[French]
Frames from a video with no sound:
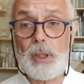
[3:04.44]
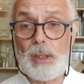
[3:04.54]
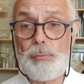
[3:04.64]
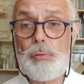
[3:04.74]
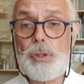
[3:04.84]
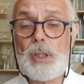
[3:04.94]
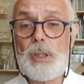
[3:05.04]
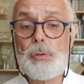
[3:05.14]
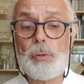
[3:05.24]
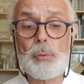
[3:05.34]
les
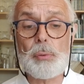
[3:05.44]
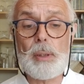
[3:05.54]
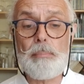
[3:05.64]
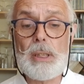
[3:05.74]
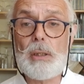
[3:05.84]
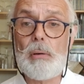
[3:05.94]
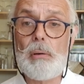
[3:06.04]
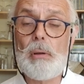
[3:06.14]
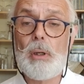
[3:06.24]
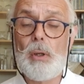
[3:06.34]
réfugiés, ce sont les
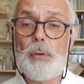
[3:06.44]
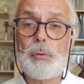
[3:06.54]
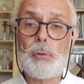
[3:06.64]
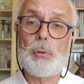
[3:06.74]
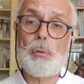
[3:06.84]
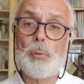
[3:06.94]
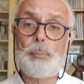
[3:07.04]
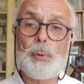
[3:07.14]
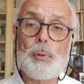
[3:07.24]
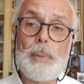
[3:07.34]
migrants, ce que l'on
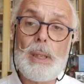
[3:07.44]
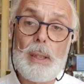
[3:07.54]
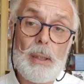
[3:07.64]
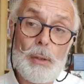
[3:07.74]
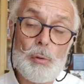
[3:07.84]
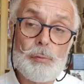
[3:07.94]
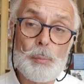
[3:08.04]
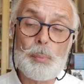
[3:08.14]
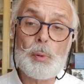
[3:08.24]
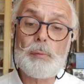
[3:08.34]
peut nommer les,
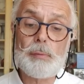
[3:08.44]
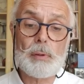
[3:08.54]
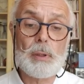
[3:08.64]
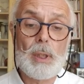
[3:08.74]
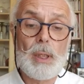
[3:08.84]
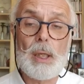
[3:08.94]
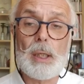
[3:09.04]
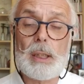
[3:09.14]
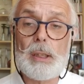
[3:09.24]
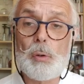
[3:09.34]
nouveaux pauvres
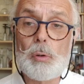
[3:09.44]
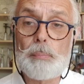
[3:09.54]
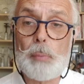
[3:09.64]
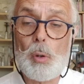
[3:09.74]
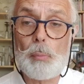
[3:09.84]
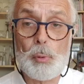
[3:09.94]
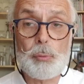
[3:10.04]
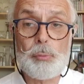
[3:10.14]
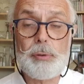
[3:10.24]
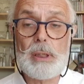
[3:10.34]
euh, qui ont pour,
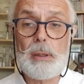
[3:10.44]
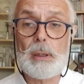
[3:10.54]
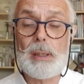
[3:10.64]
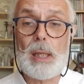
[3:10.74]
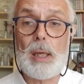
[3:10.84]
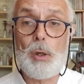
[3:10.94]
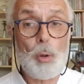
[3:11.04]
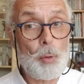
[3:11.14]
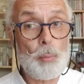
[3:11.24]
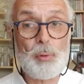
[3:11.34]
souci
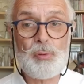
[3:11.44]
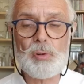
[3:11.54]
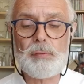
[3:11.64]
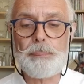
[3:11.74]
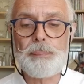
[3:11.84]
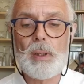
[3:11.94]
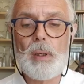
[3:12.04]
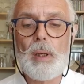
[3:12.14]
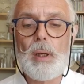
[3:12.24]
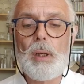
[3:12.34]
leur propre survie.
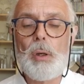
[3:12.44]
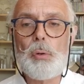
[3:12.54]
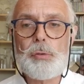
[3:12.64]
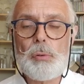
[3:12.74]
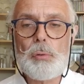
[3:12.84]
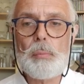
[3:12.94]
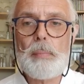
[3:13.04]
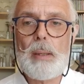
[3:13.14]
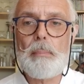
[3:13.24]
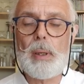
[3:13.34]
Le second
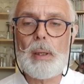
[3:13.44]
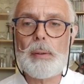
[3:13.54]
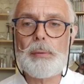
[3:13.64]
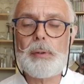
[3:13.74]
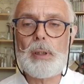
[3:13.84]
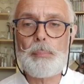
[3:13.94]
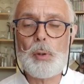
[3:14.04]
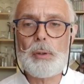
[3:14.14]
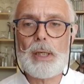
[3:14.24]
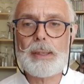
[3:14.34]
même, c'est
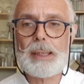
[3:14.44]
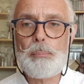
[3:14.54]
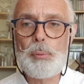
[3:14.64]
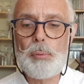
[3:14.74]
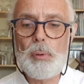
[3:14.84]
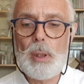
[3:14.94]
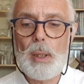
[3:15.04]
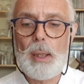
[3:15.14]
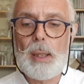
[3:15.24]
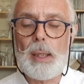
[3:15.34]
l'époque de la tribu,
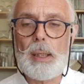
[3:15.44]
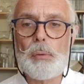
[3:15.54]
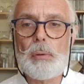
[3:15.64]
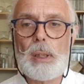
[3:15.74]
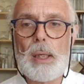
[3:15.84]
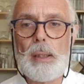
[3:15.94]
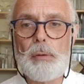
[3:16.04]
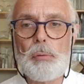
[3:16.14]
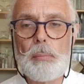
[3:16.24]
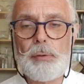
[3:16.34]
et donc là
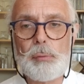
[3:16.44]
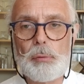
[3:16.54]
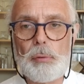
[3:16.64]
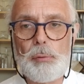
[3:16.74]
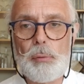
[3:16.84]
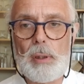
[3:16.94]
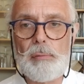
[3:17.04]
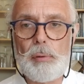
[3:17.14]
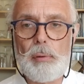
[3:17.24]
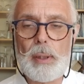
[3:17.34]
les humains sont devenus
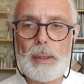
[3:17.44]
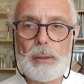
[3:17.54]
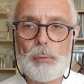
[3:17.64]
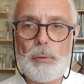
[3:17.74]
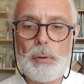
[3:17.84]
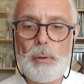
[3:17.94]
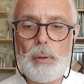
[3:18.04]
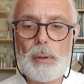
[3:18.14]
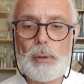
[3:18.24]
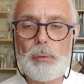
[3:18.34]
éleveurs,
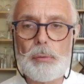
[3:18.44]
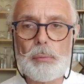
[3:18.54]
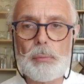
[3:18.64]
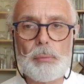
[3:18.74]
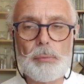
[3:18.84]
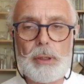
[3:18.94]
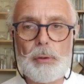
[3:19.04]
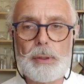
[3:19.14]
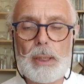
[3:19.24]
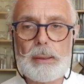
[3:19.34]
agriculteurs, et sont
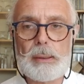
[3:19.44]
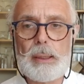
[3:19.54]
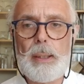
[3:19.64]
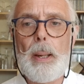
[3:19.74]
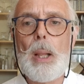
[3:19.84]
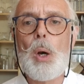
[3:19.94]
sédentarisés.